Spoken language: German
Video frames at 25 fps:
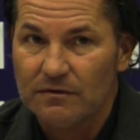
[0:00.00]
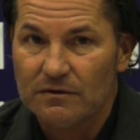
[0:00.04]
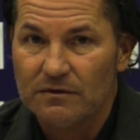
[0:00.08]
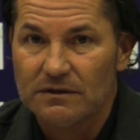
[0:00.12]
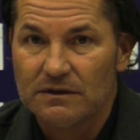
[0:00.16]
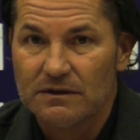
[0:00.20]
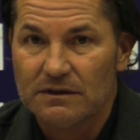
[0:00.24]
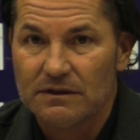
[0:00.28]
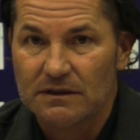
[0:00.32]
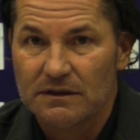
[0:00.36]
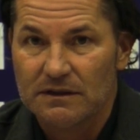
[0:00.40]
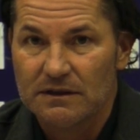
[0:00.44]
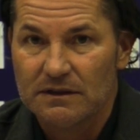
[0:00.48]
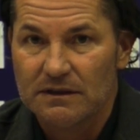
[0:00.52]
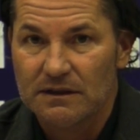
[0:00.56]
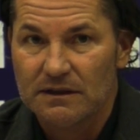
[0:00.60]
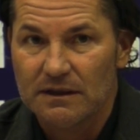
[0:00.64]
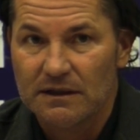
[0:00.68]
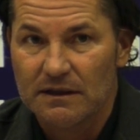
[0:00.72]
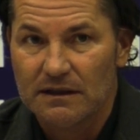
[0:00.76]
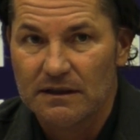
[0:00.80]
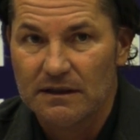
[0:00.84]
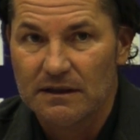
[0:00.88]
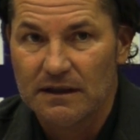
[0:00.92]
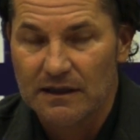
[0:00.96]
Und
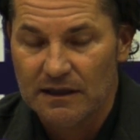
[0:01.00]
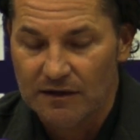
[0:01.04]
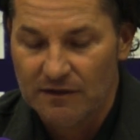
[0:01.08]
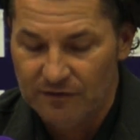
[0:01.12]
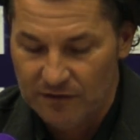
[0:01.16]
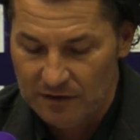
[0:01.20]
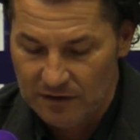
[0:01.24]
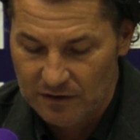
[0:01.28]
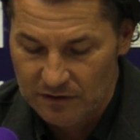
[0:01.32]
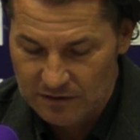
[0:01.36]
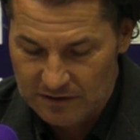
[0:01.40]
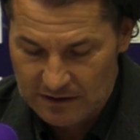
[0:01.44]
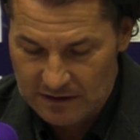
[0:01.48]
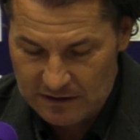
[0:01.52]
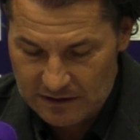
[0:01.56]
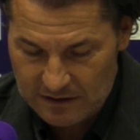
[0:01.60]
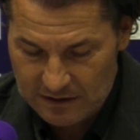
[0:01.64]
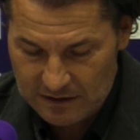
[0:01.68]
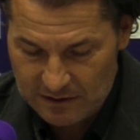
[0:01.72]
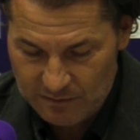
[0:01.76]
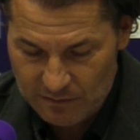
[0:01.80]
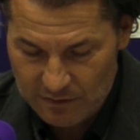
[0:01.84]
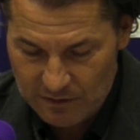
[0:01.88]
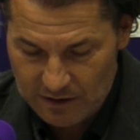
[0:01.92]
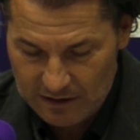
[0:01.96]
ich, ich gehe davon aus,
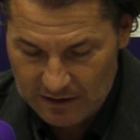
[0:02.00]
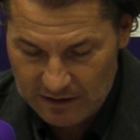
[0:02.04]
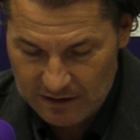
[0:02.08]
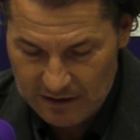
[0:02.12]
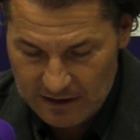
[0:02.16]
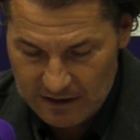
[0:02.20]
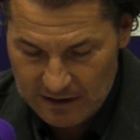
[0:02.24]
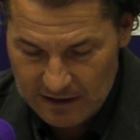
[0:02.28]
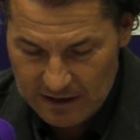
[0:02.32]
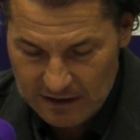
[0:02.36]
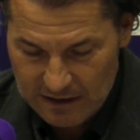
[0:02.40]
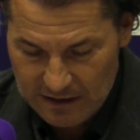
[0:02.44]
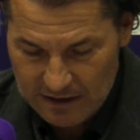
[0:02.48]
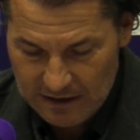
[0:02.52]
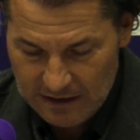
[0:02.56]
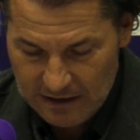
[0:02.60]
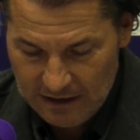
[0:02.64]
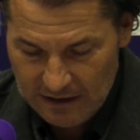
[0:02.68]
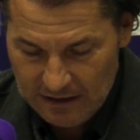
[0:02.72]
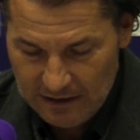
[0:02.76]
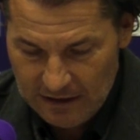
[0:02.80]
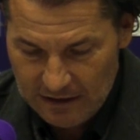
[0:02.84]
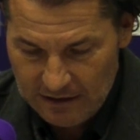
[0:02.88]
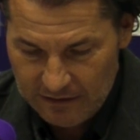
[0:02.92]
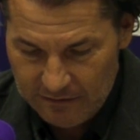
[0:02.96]
dass es morgen
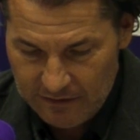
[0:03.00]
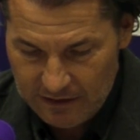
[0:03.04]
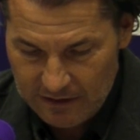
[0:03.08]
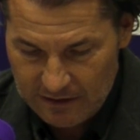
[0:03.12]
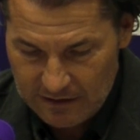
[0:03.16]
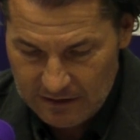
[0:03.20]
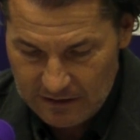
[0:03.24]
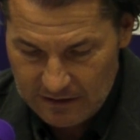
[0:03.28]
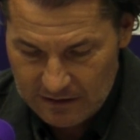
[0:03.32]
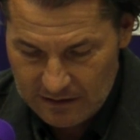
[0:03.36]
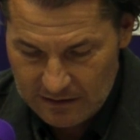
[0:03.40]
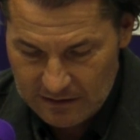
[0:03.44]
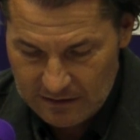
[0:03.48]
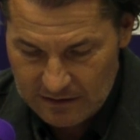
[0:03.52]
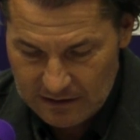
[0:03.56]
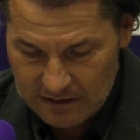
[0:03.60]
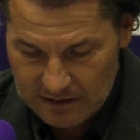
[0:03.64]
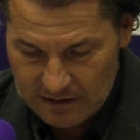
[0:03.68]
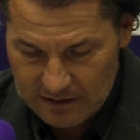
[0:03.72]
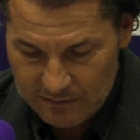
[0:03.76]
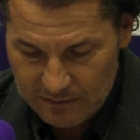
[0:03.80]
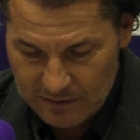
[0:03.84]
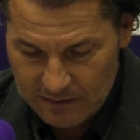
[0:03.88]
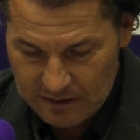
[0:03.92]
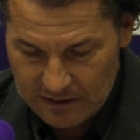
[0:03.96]
ähnlich wird. Äh,
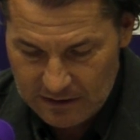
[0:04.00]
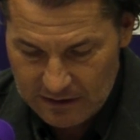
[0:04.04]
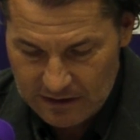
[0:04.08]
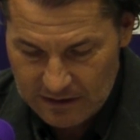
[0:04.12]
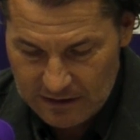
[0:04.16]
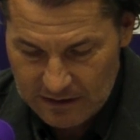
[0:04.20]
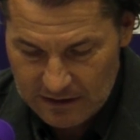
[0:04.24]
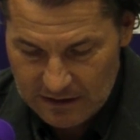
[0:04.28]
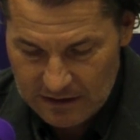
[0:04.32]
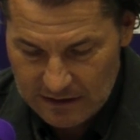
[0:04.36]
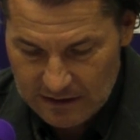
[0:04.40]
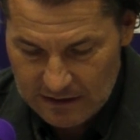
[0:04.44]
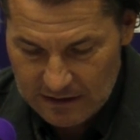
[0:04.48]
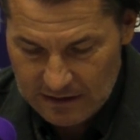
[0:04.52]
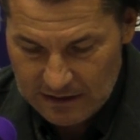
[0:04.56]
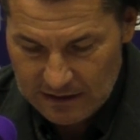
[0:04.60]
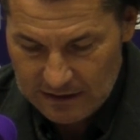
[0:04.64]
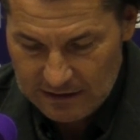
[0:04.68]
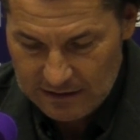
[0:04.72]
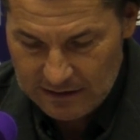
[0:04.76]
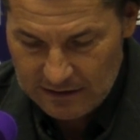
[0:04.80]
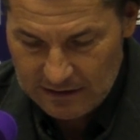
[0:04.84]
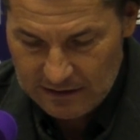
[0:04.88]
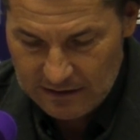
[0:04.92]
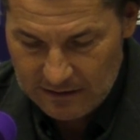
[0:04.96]
Salzburg
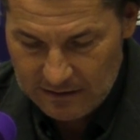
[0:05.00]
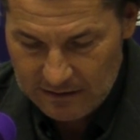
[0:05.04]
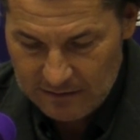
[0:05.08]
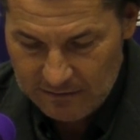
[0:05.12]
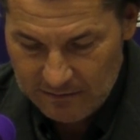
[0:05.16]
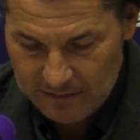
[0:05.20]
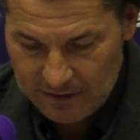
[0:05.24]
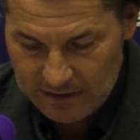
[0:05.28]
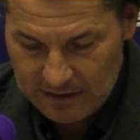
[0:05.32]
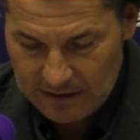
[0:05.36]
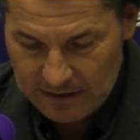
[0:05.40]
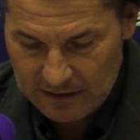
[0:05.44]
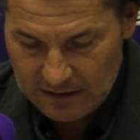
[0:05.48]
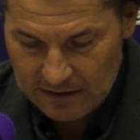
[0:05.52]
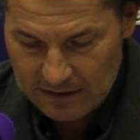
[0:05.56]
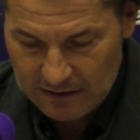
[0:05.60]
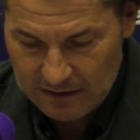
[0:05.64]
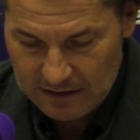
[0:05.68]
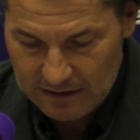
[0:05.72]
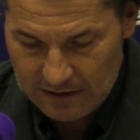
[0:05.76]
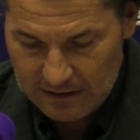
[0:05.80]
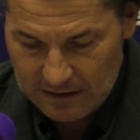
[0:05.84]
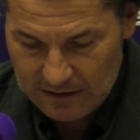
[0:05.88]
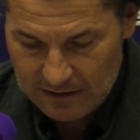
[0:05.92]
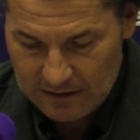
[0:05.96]
hat ja
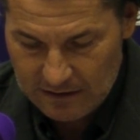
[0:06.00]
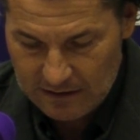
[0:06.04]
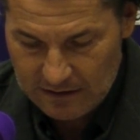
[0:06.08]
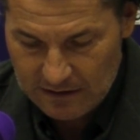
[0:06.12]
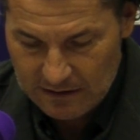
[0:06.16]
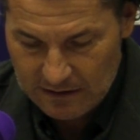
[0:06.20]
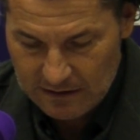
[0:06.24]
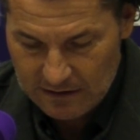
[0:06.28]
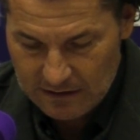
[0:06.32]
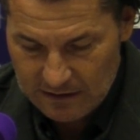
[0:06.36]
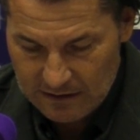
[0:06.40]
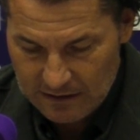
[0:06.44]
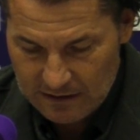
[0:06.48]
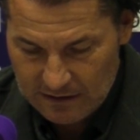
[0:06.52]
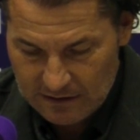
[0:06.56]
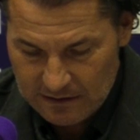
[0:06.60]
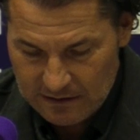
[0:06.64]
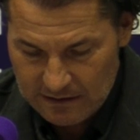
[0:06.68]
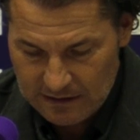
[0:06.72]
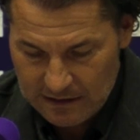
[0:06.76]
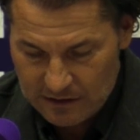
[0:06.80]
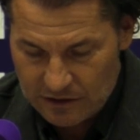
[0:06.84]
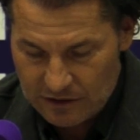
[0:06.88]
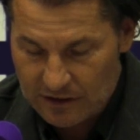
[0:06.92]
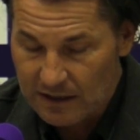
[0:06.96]
bekanntlich
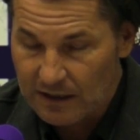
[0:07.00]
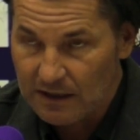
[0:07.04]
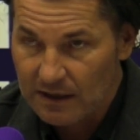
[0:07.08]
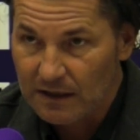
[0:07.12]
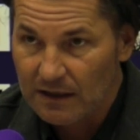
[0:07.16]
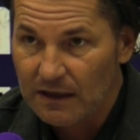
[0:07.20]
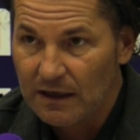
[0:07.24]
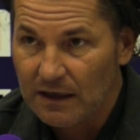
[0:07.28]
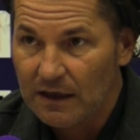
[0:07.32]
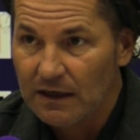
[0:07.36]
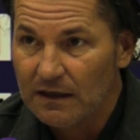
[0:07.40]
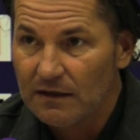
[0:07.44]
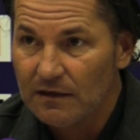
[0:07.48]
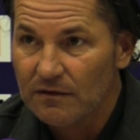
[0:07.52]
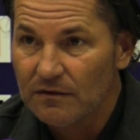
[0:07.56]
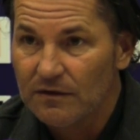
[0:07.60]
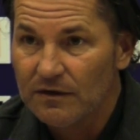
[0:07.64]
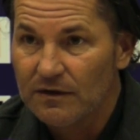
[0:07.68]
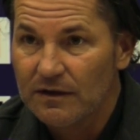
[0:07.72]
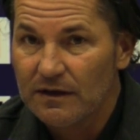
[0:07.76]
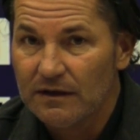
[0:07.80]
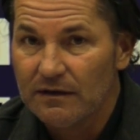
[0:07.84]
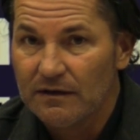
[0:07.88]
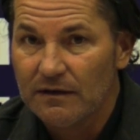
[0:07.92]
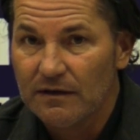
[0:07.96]
einen sehr starken Kader
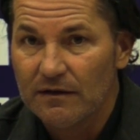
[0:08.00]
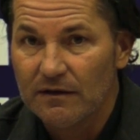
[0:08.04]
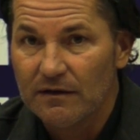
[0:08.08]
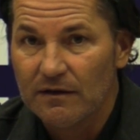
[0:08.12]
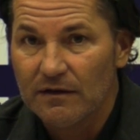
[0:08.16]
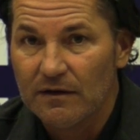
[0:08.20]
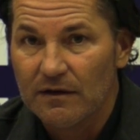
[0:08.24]
und die